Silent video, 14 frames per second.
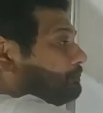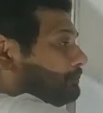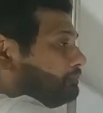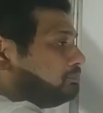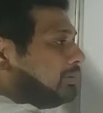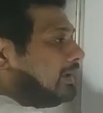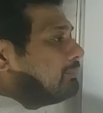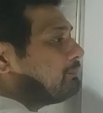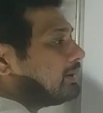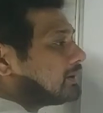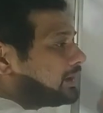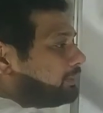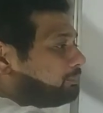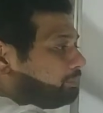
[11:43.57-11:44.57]
वेपर
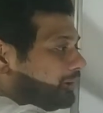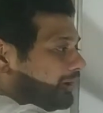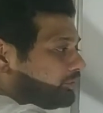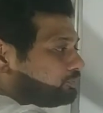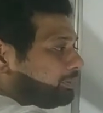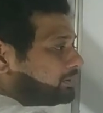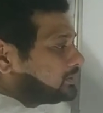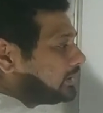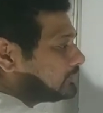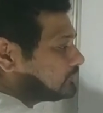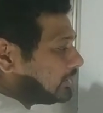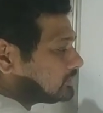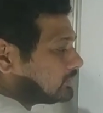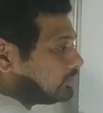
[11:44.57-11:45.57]
का फेज बनना
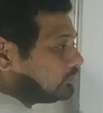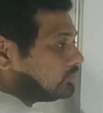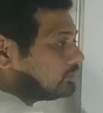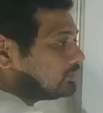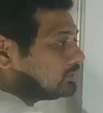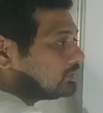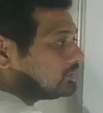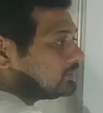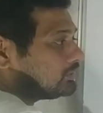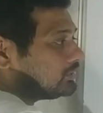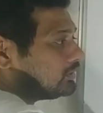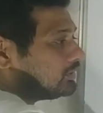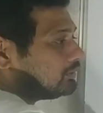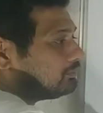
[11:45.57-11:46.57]
चाहते हो
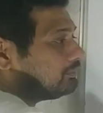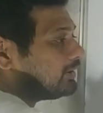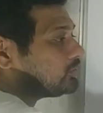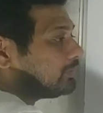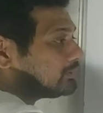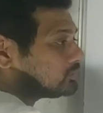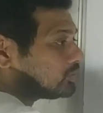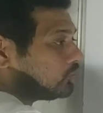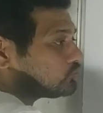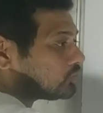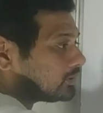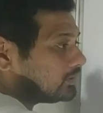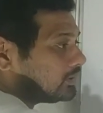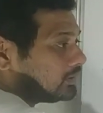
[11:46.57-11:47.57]
भेज बनते हो
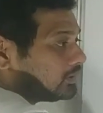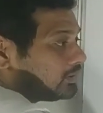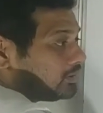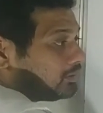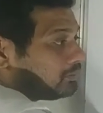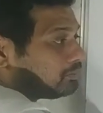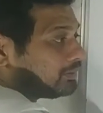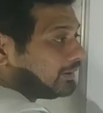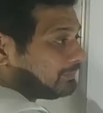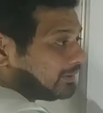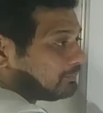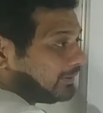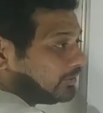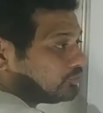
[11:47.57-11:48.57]
सॉरी वेपर
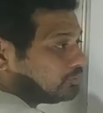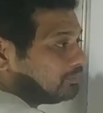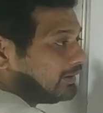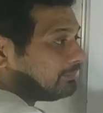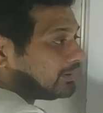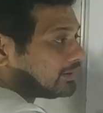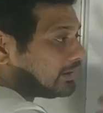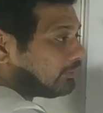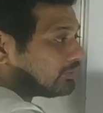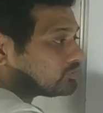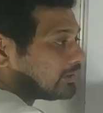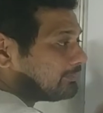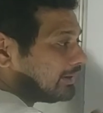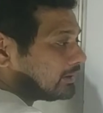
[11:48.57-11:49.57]
फेज वेपर की अवस्था
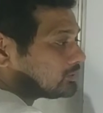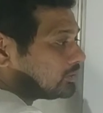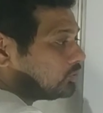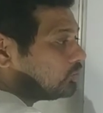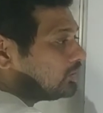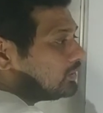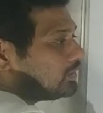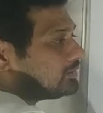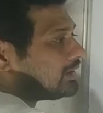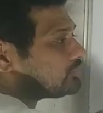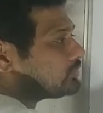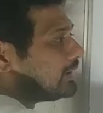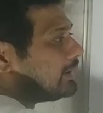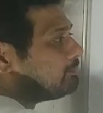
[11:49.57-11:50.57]
में आते हो या
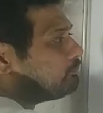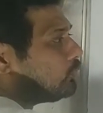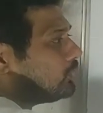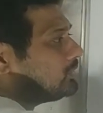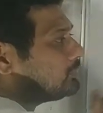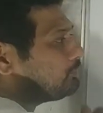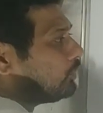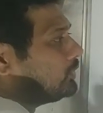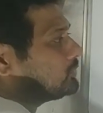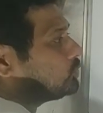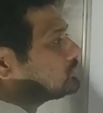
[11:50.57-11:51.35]
सेम बॉइलिंग पॉइंट होता